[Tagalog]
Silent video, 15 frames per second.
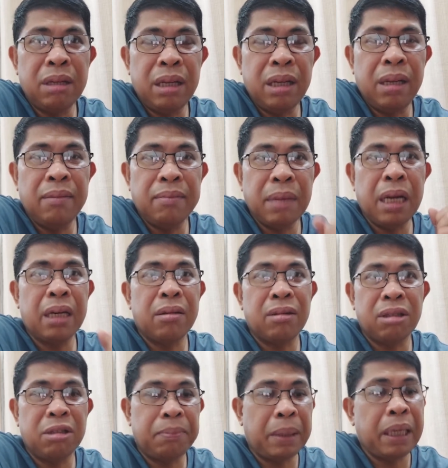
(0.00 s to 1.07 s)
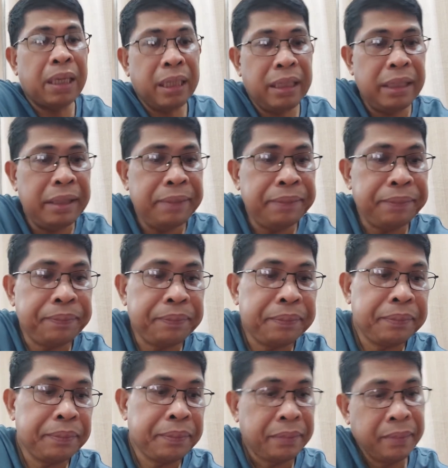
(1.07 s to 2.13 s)
uli Marcos pa rin
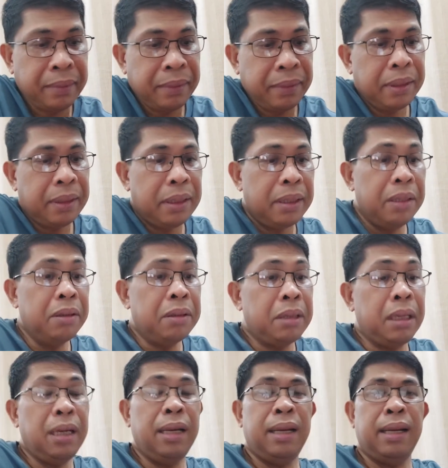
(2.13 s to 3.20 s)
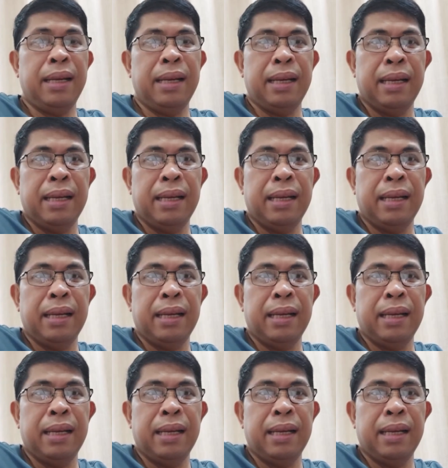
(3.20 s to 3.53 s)
you see